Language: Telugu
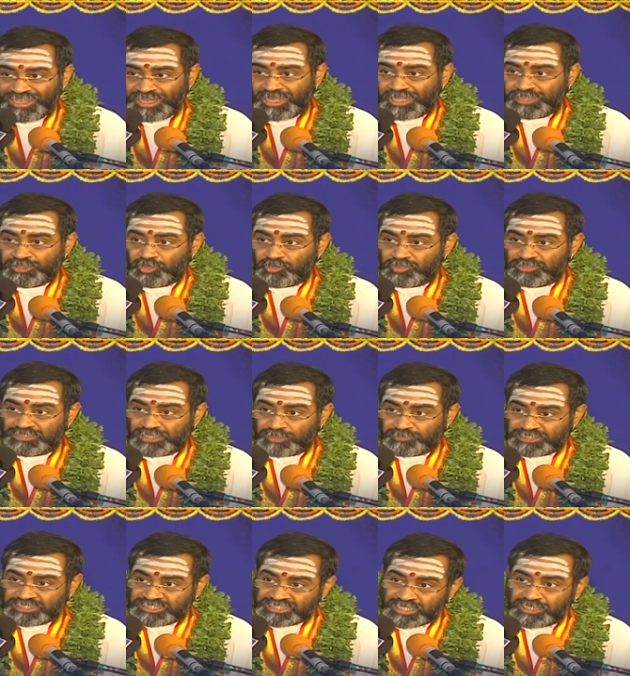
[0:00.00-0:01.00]
అందులో
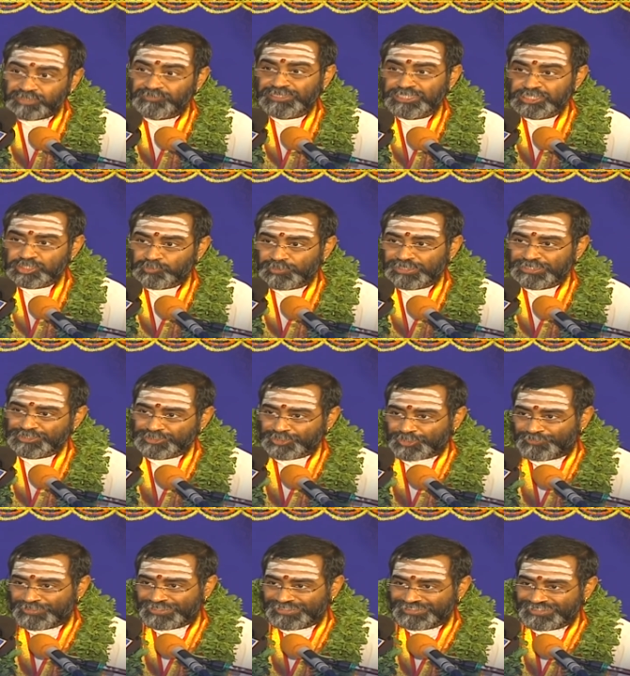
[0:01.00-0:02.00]
దంష్ని మరీ
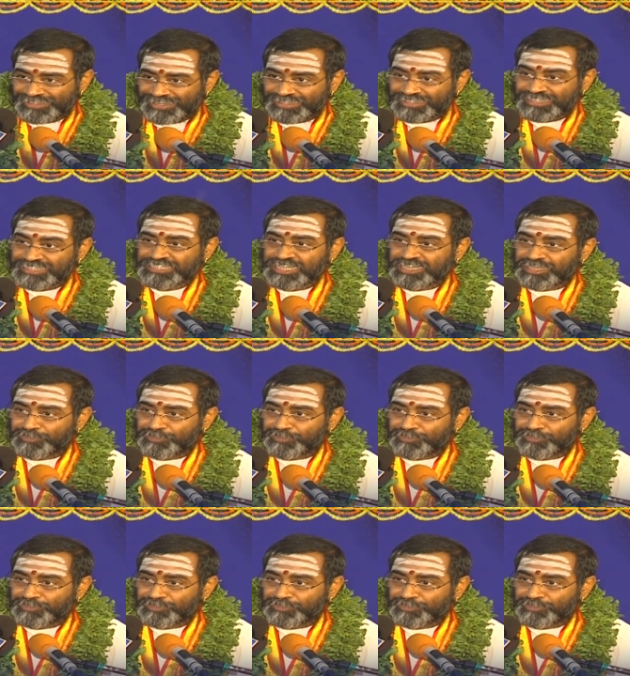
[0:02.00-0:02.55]
స్మరించుకోవాలి అందుకే శంకర